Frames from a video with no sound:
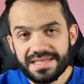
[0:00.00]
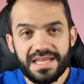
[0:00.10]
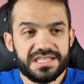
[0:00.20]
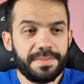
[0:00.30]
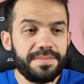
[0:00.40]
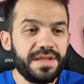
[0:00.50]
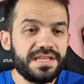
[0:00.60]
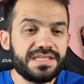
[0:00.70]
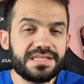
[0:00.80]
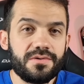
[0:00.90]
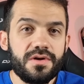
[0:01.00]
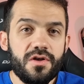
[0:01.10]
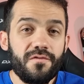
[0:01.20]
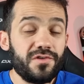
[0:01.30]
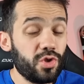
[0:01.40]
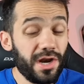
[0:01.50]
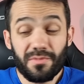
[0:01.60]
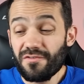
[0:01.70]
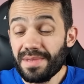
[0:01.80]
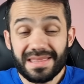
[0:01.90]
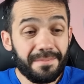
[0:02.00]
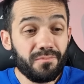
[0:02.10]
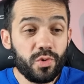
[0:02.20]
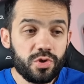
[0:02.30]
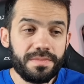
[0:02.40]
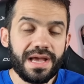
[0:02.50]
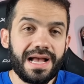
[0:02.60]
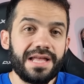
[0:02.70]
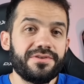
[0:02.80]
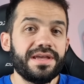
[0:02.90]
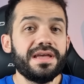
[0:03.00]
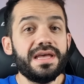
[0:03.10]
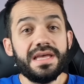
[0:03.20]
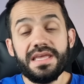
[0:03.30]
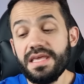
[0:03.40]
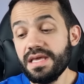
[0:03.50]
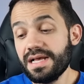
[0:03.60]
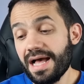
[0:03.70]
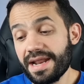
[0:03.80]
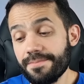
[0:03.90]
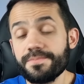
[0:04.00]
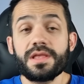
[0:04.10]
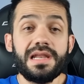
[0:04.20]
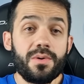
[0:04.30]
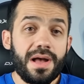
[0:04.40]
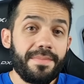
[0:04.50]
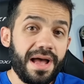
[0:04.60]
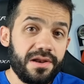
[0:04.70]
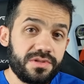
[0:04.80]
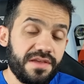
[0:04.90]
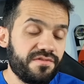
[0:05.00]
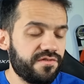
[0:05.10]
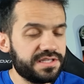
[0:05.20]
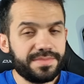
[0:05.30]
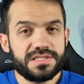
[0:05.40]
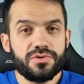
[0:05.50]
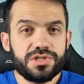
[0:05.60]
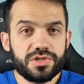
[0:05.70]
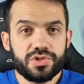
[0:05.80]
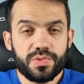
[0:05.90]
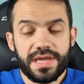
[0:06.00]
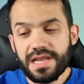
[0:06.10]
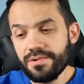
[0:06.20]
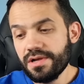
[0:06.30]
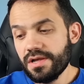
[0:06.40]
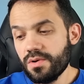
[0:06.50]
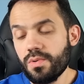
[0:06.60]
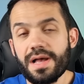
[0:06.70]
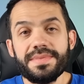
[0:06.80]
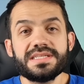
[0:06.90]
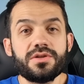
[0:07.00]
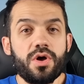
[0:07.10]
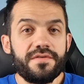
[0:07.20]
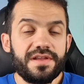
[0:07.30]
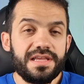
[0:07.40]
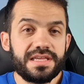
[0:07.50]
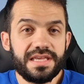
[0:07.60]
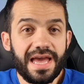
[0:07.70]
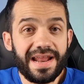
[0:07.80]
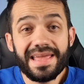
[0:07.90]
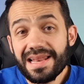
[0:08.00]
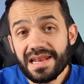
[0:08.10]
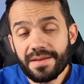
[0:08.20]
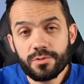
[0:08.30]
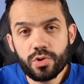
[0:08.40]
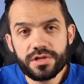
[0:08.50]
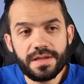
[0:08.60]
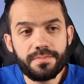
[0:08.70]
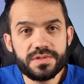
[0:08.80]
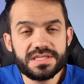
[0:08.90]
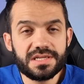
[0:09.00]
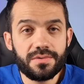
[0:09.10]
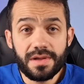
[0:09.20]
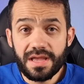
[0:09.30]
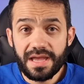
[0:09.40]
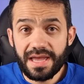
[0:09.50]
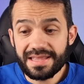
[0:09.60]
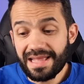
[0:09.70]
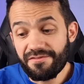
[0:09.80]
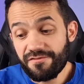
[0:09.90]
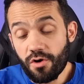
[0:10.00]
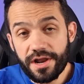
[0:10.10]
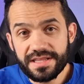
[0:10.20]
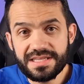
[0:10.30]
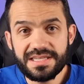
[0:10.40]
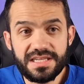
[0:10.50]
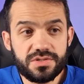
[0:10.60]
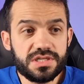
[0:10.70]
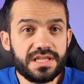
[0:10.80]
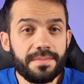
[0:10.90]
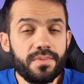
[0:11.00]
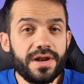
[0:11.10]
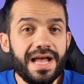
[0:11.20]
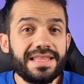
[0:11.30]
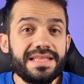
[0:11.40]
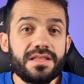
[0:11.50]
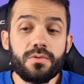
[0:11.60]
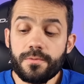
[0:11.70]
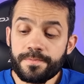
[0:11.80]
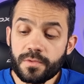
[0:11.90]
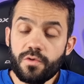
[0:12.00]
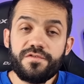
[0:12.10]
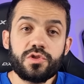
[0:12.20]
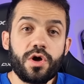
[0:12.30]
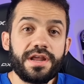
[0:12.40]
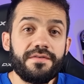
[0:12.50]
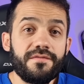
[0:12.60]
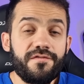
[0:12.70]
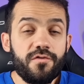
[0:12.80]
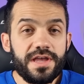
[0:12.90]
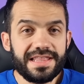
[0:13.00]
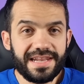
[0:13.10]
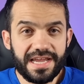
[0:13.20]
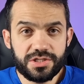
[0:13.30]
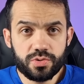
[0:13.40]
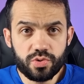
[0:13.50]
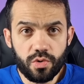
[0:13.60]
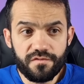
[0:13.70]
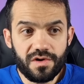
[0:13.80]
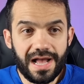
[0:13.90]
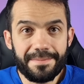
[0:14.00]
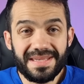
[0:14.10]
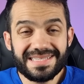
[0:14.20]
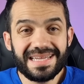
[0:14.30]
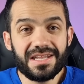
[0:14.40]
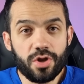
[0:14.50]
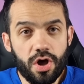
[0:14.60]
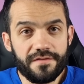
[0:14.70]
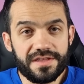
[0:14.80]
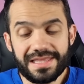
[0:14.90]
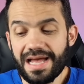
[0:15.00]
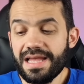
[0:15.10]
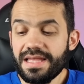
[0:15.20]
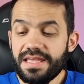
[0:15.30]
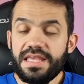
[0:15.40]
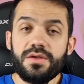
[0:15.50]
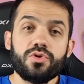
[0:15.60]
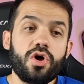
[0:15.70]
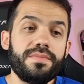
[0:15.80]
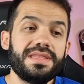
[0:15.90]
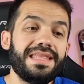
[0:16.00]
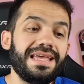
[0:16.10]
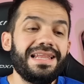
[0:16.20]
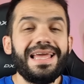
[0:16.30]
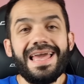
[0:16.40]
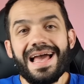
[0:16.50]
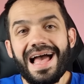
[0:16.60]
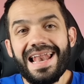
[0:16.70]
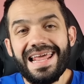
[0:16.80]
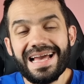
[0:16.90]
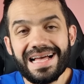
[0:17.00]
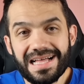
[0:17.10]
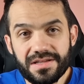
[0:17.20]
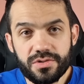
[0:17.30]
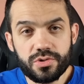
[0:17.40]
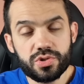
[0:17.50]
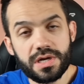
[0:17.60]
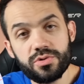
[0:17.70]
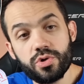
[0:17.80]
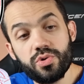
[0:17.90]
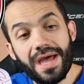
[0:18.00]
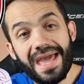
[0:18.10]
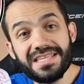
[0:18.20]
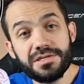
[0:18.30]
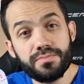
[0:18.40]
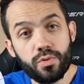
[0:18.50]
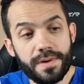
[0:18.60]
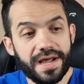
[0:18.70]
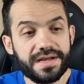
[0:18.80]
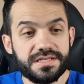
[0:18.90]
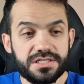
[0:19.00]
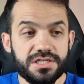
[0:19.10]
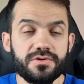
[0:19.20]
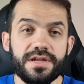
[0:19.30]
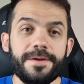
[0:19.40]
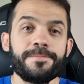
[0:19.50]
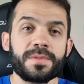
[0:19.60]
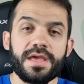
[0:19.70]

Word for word: Desde a primeira edição, Vitória movimenta muito o mercado, né? E, cara, Léo Gamalho teve que fazer uma cirurgia no joelho. O camisa 9 ali, que era ele, né? O dono da posição, é, tá fora desse início de temporada. Então, o Vitória foi atrás de um novo camisa 9, tá? E o nome dele é Alejandro, jogador do Red Bull Bragantino, né?